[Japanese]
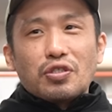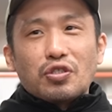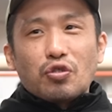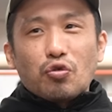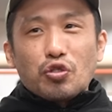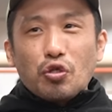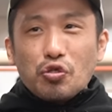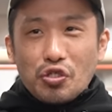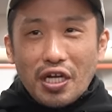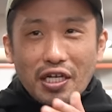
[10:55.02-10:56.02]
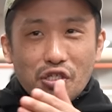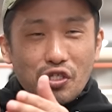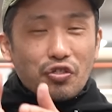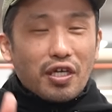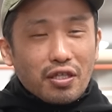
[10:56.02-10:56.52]
その一つになんか
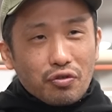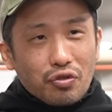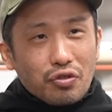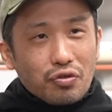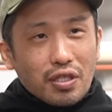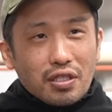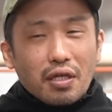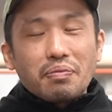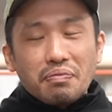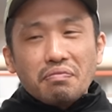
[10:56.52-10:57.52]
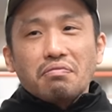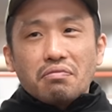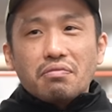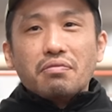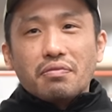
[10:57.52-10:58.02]
突き抜けてるっていうかさ、
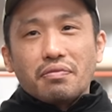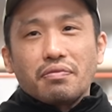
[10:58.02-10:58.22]
はい、